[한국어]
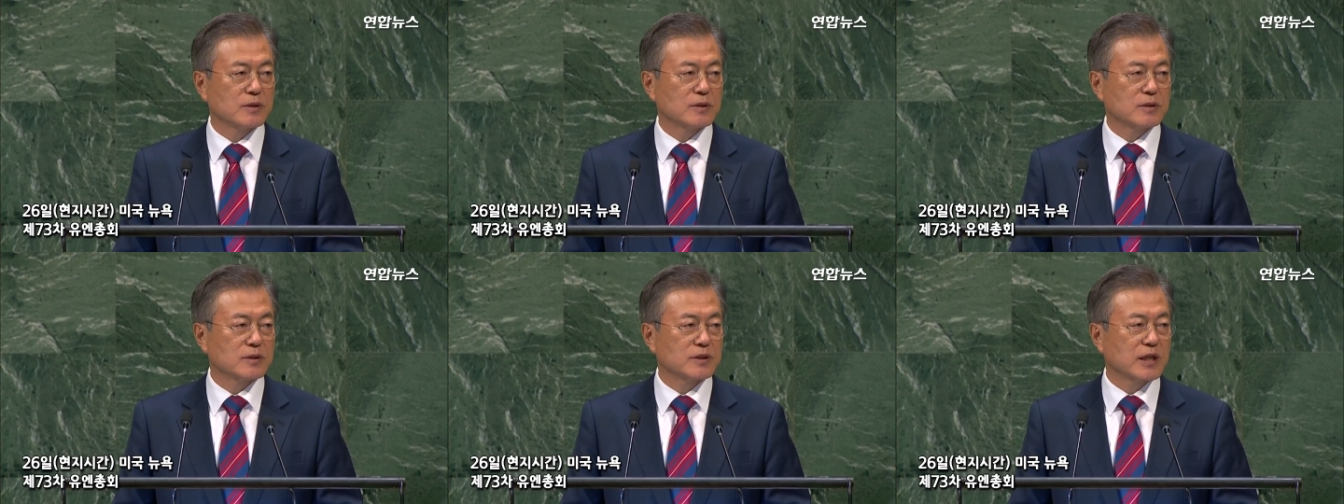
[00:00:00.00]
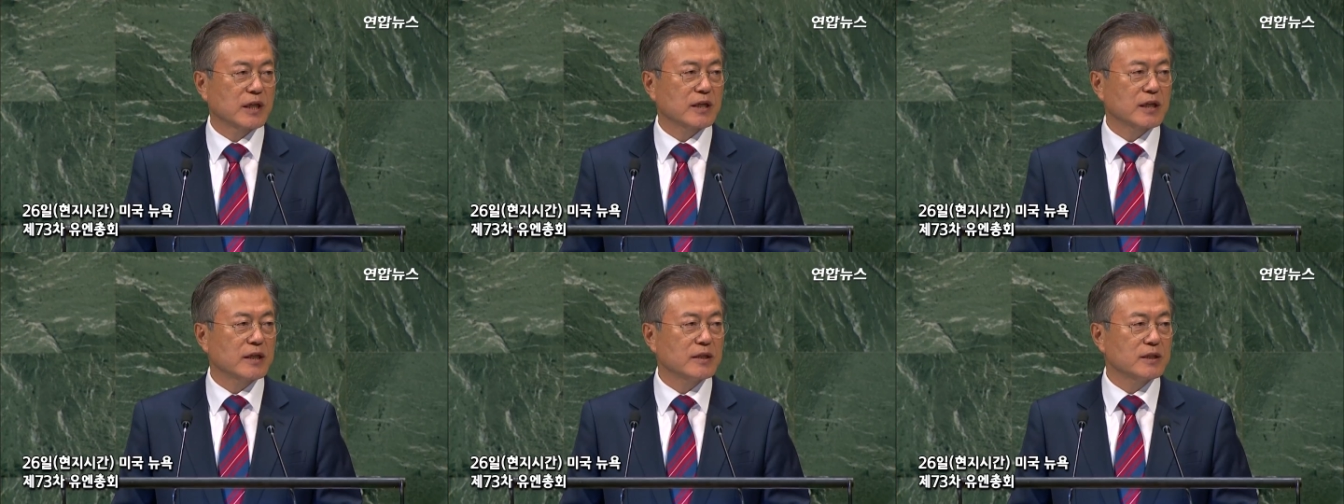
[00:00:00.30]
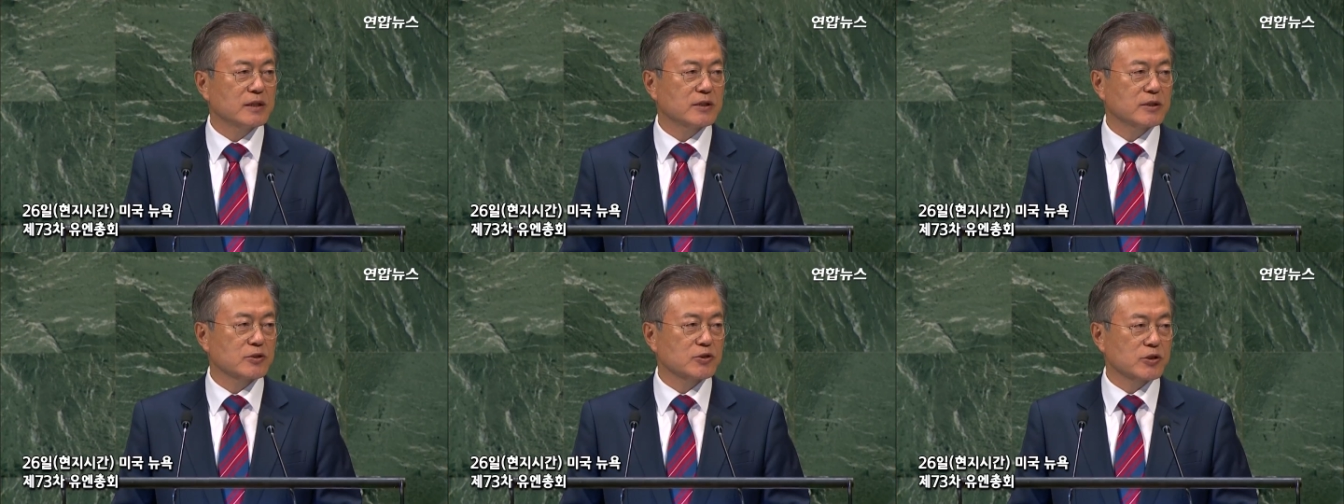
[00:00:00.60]

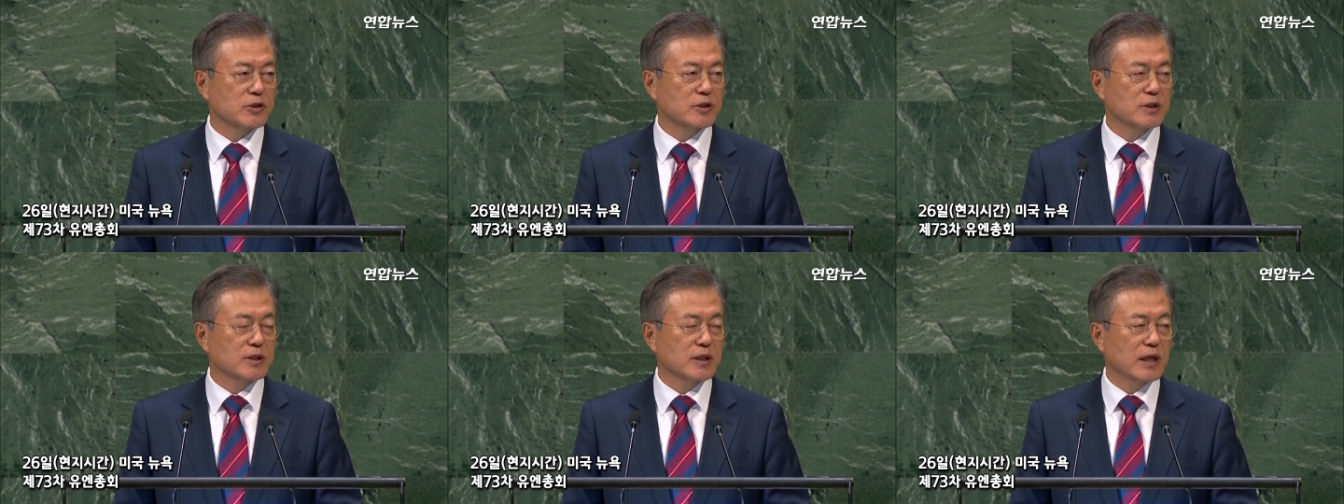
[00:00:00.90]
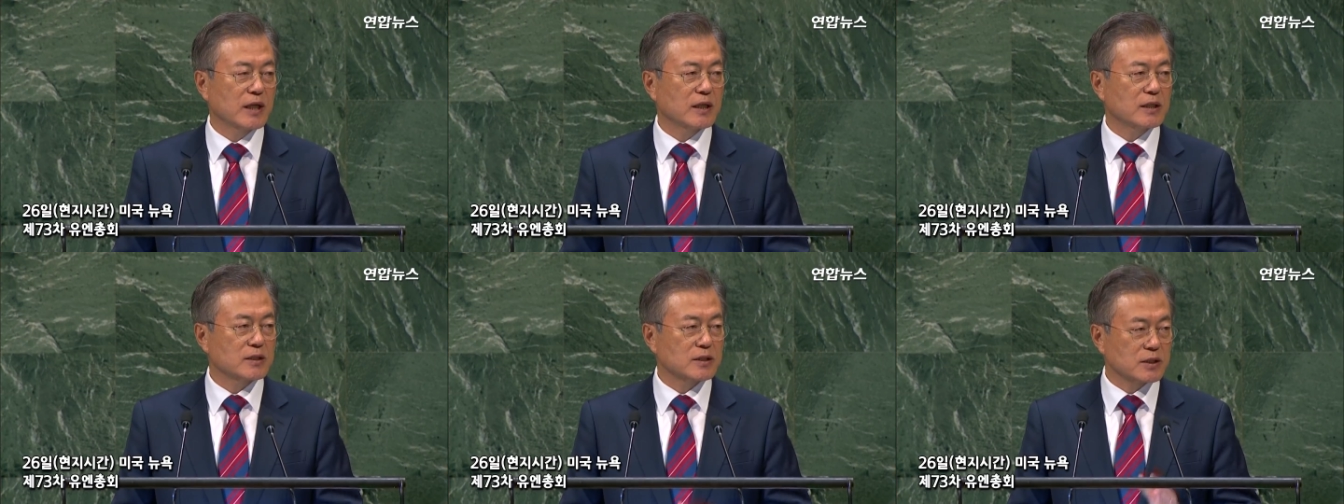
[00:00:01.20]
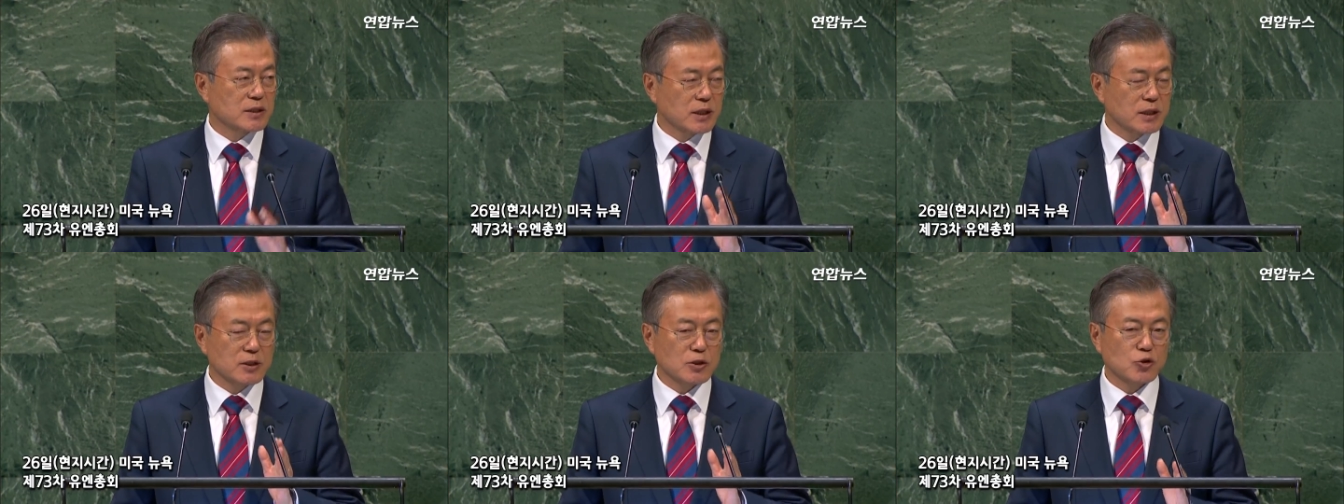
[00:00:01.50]
세계인권선언의
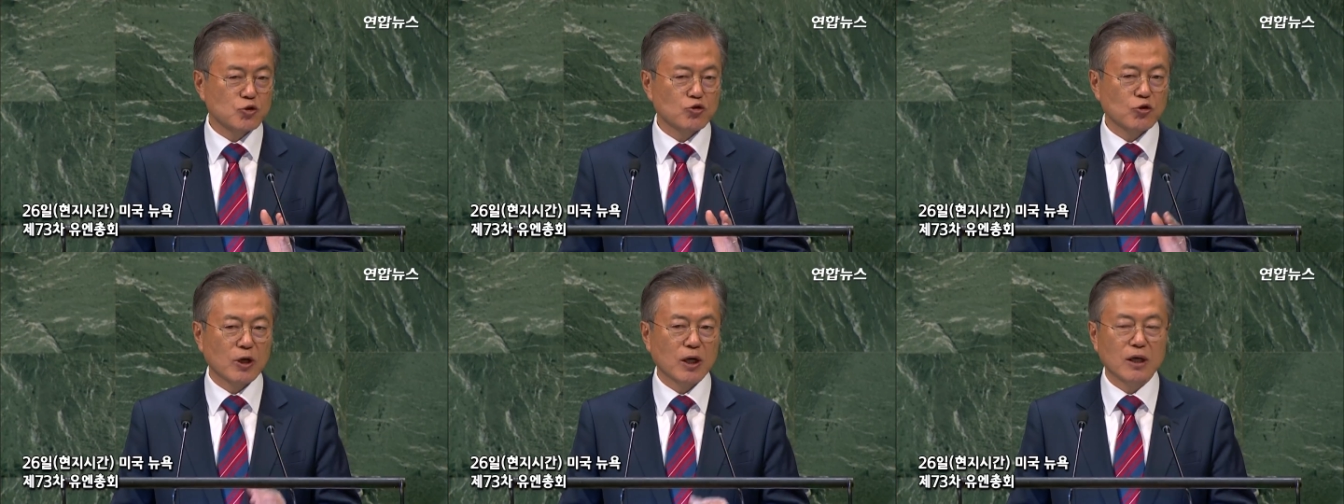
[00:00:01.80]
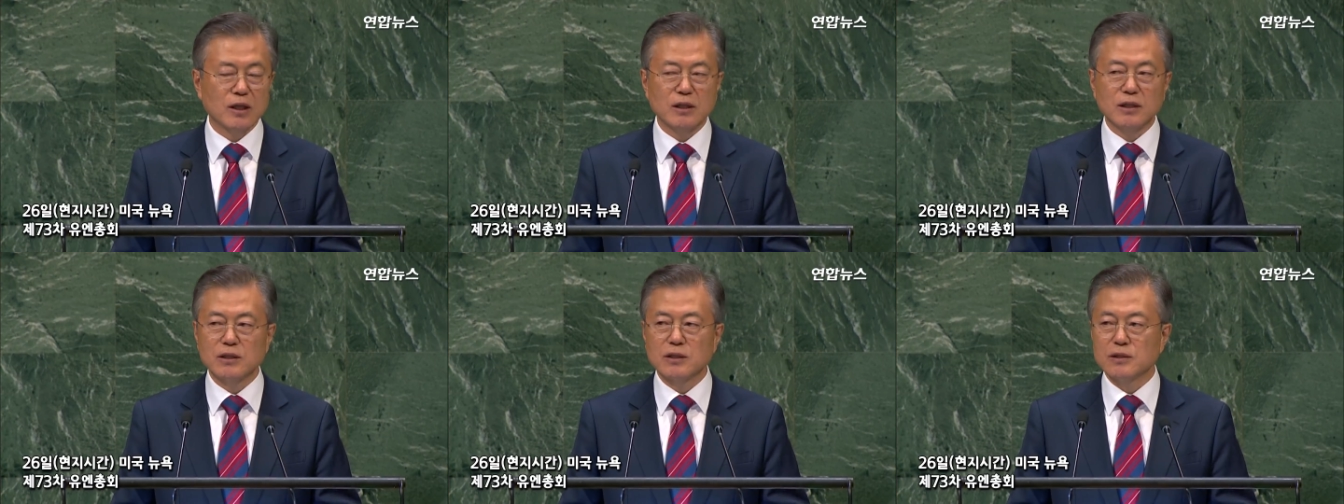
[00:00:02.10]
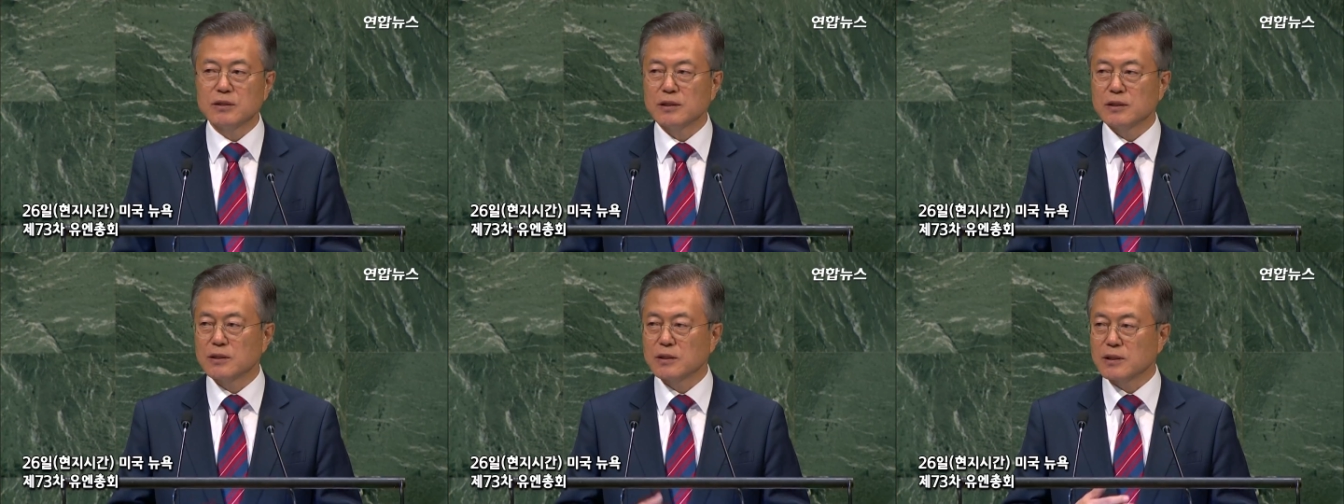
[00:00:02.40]
첫 조항을